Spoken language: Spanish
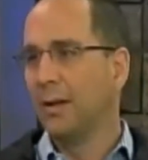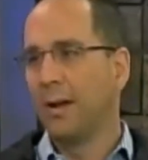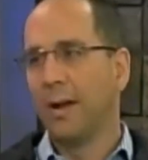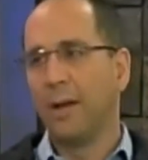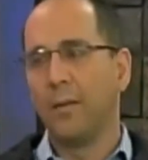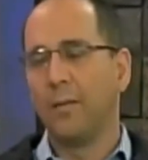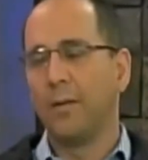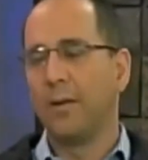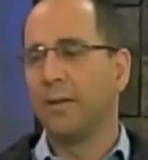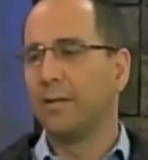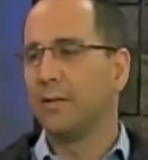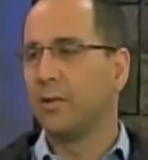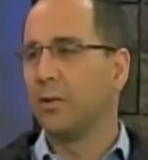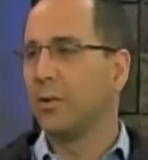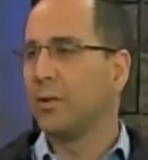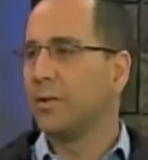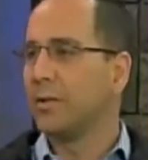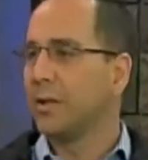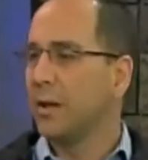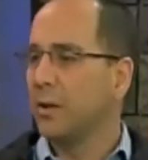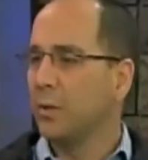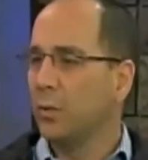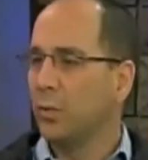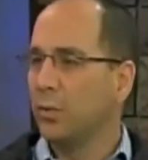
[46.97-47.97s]
En el Ministerio de
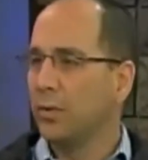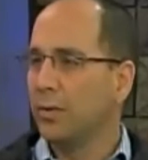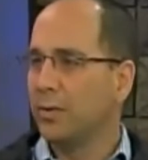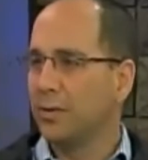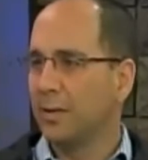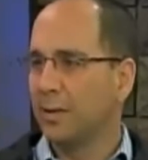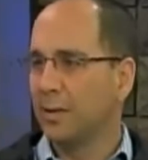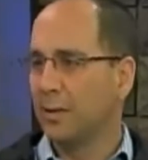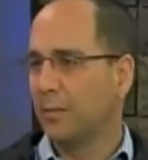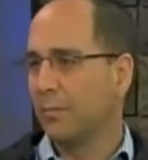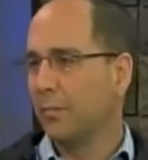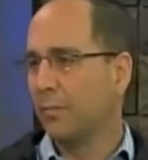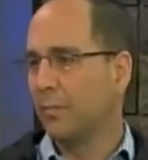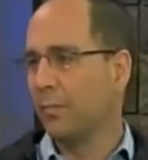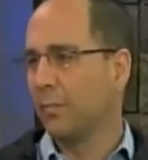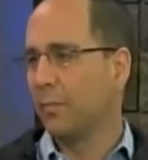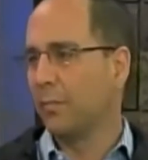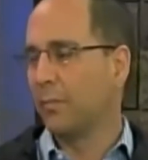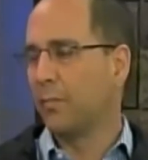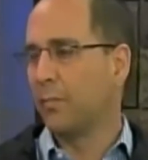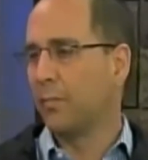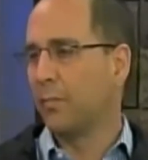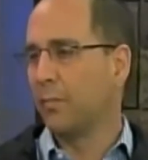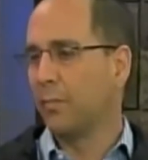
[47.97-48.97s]
Salud están
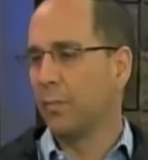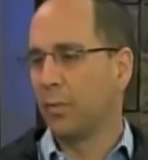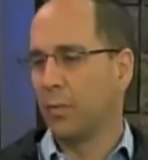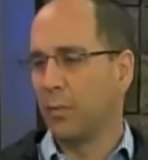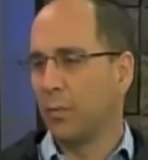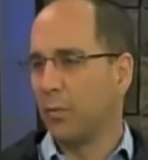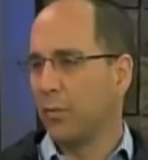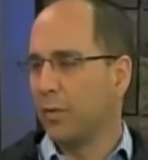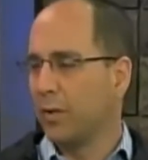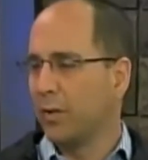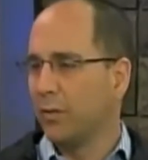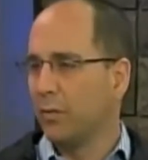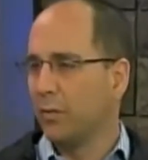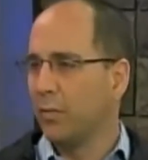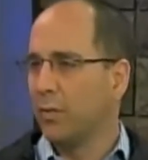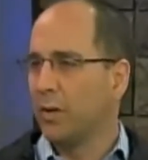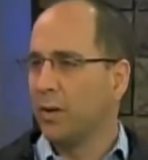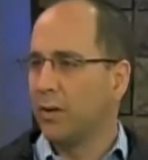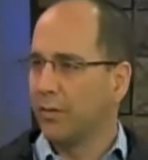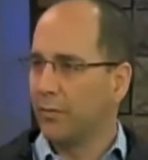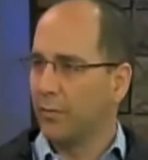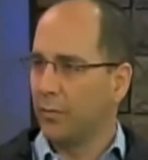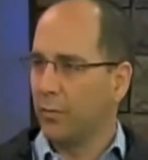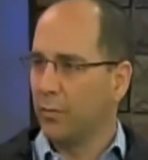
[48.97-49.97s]
proponiendo
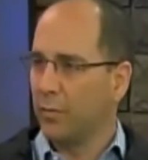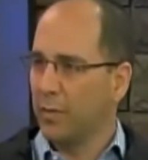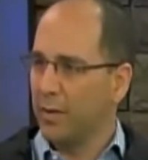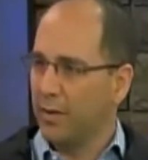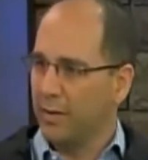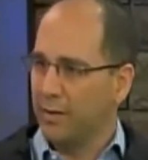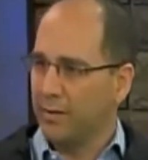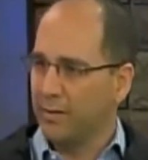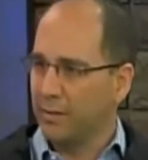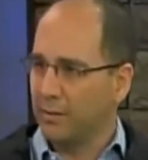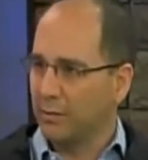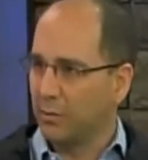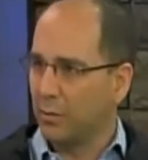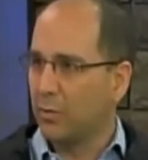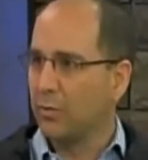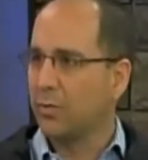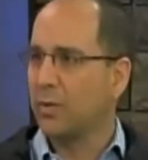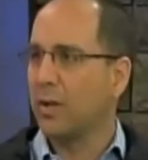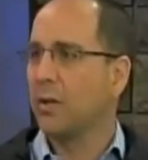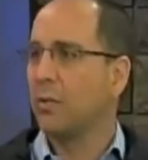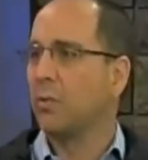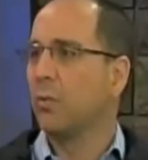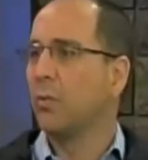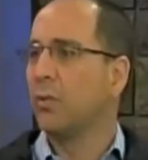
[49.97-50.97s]
una reforma del sector
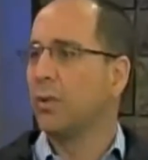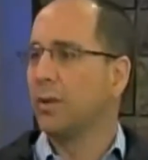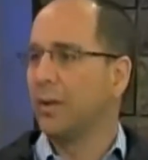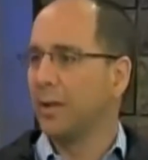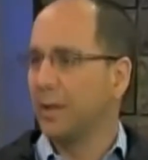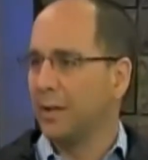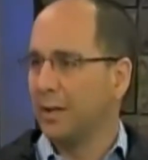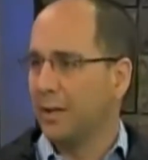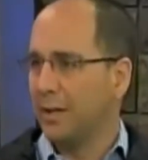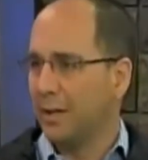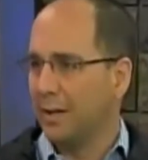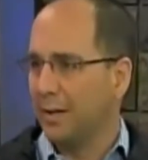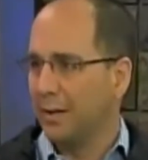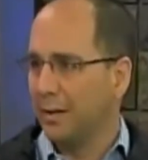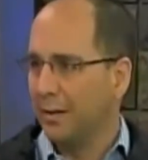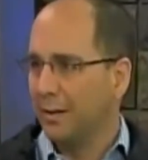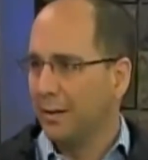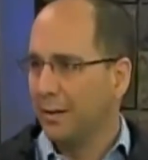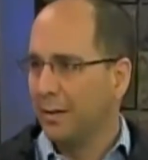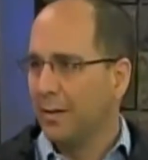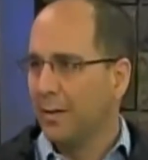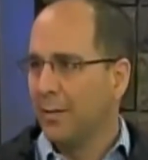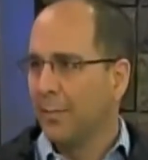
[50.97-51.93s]
salud en general.